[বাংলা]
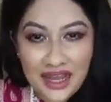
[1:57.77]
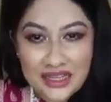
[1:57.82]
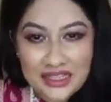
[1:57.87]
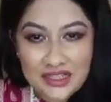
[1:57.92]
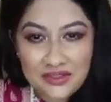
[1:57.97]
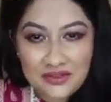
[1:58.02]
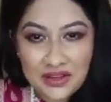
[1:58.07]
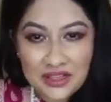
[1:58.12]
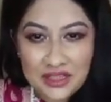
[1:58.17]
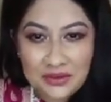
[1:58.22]

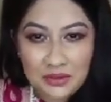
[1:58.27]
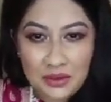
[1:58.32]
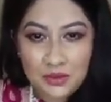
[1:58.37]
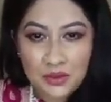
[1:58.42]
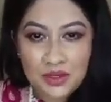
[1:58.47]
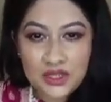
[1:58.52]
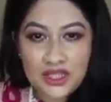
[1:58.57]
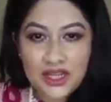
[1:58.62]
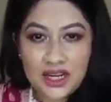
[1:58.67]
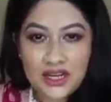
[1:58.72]
আচ্ছা ফাতেমা
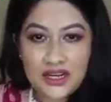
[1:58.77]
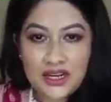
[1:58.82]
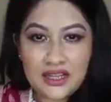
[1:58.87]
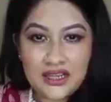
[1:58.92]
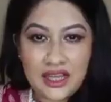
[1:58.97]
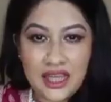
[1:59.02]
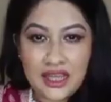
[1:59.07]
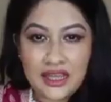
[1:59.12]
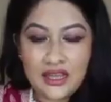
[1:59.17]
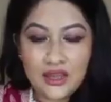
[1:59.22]
আপু শেয়ার
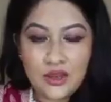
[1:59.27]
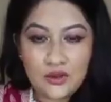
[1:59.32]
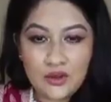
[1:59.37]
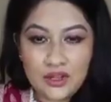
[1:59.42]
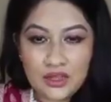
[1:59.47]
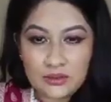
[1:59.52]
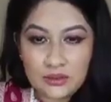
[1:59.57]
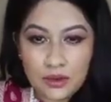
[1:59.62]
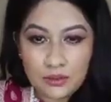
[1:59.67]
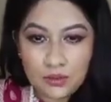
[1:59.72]
ডান থ্যাংক ইউ
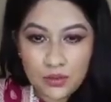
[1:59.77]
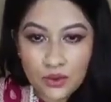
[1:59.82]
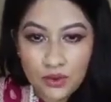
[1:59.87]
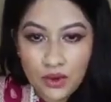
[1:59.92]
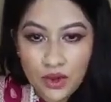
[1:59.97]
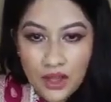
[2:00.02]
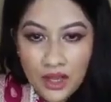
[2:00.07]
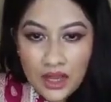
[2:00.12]
ফাতেমা আপু